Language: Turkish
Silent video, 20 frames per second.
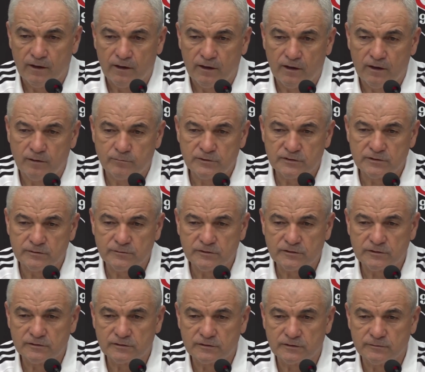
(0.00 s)
Yani e, bizim
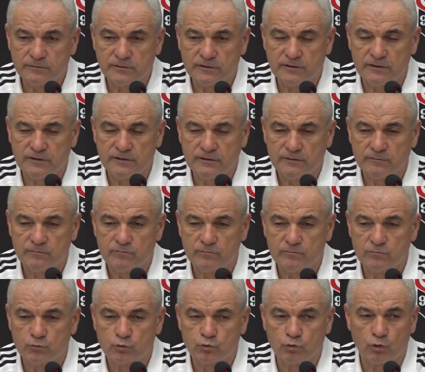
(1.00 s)
için tabii ki
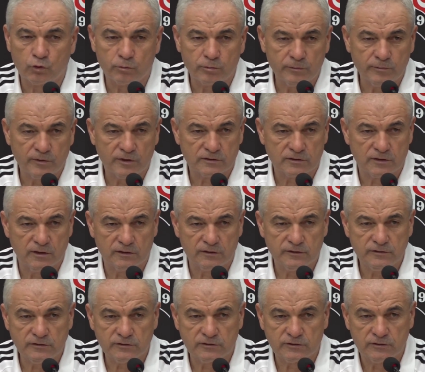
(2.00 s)
zor bir
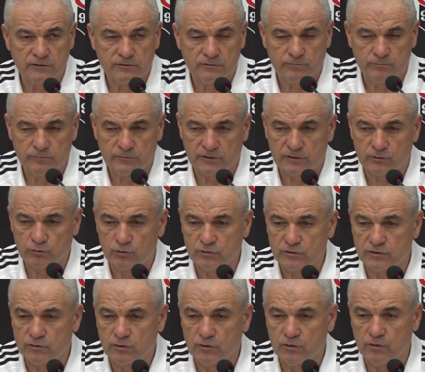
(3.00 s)
başlangıç. Biraz
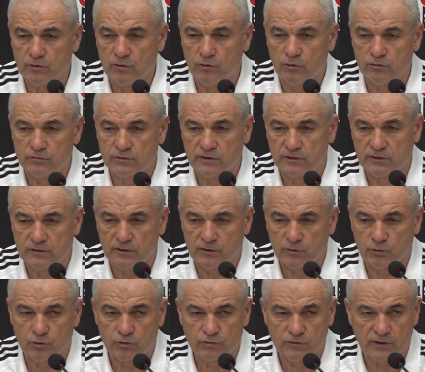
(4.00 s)
önce de özetle
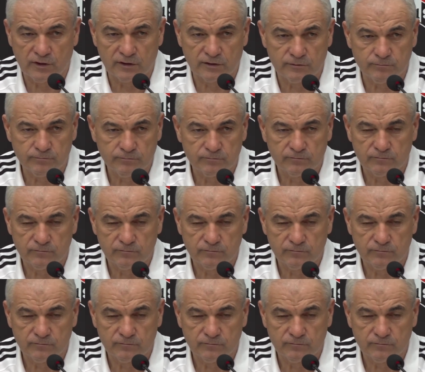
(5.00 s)
gösterdim.